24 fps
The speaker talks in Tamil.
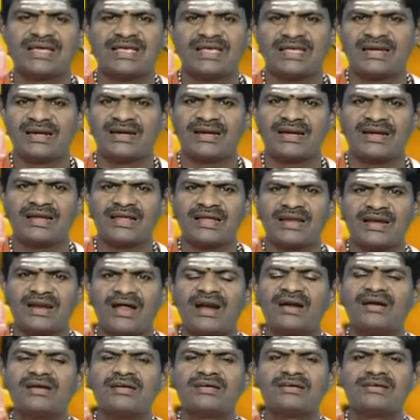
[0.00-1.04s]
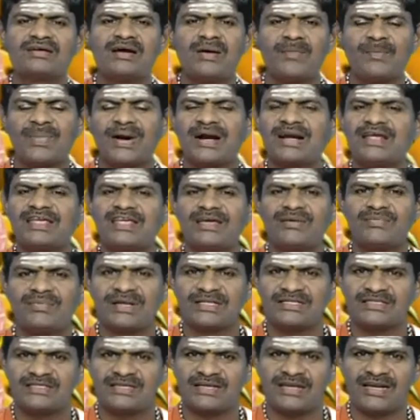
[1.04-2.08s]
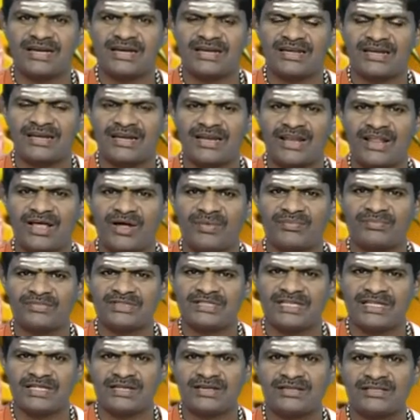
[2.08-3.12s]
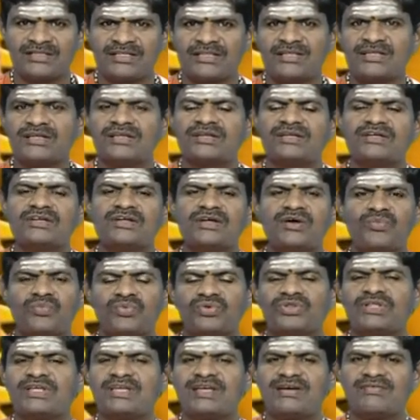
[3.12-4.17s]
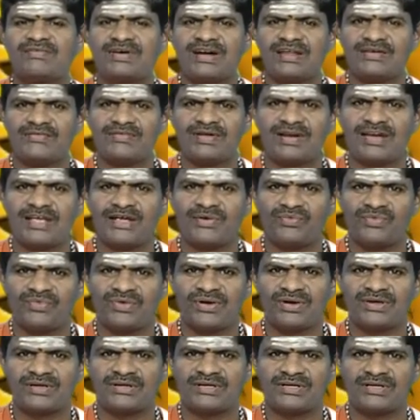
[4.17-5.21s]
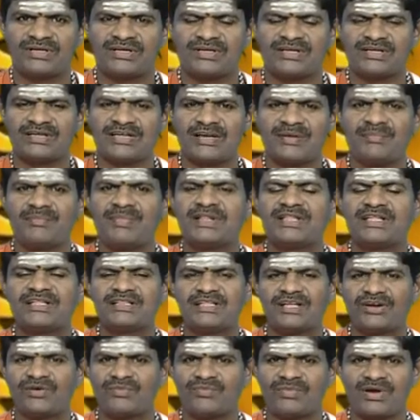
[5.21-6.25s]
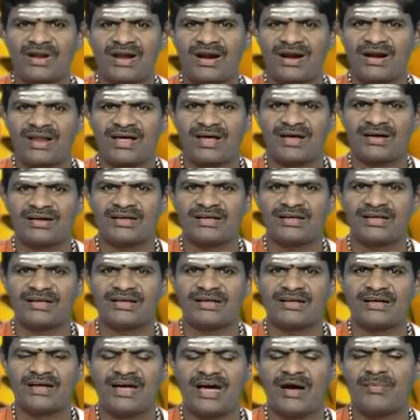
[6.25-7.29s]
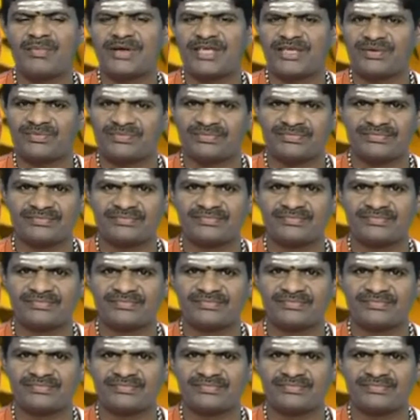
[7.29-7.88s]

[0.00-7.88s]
இன்றைய நாள் பழைய பிரச்சனைகளெல்லாம் தீர்ந்து புதிய வடிவிலே உங்களுக்கு நிம்மதி தரும் நாளாக அமையும்